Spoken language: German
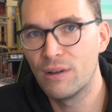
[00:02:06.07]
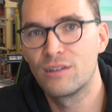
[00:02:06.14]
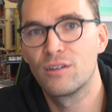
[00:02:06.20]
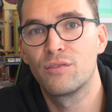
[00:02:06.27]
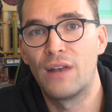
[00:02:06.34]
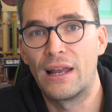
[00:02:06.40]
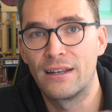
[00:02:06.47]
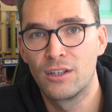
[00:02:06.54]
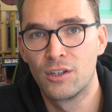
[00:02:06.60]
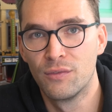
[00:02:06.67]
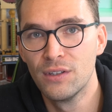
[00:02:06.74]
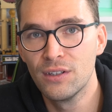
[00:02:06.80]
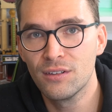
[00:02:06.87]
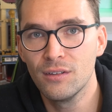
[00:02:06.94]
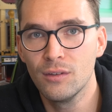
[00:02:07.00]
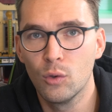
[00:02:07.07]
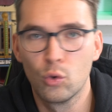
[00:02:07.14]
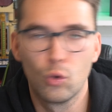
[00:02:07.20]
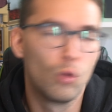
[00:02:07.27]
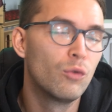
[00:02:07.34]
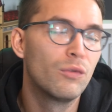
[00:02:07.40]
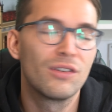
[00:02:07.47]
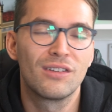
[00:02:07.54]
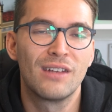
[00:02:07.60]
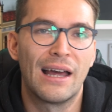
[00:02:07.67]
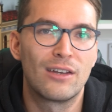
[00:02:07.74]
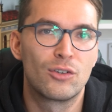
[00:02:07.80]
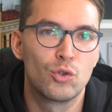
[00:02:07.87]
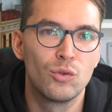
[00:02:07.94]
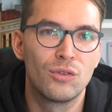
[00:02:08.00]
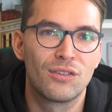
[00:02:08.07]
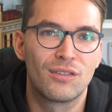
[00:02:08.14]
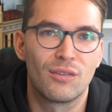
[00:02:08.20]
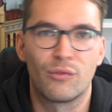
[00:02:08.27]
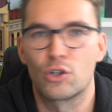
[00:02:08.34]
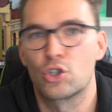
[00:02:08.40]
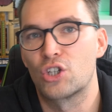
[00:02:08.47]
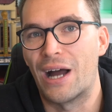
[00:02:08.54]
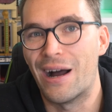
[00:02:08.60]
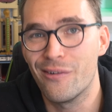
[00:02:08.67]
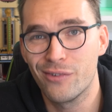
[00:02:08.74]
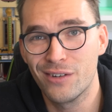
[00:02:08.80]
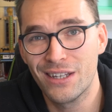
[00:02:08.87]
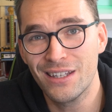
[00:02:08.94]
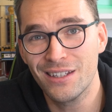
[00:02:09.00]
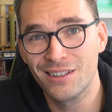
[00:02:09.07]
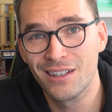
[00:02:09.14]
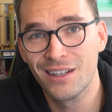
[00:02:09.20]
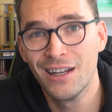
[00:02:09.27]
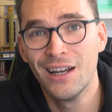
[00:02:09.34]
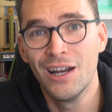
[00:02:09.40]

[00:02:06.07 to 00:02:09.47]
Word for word: weil sie es vielleicht nicht wissen und Unwissenheit schützt vor Strafe nicht